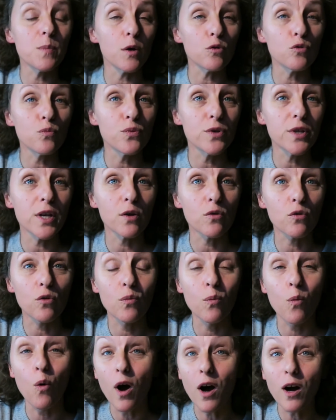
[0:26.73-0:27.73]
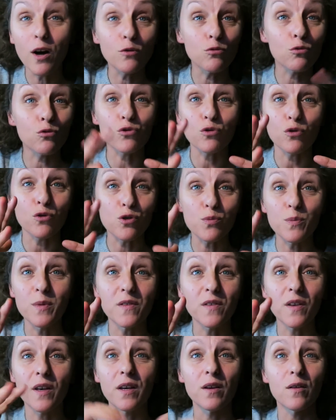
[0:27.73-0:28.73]
bar depuis quelques mois, donc je
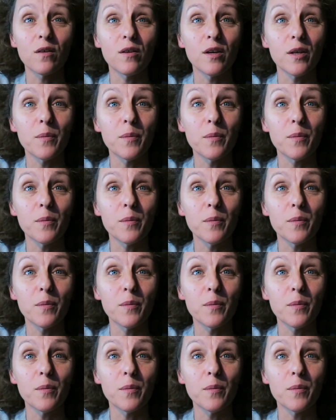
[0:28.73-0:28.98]
transmettais euh,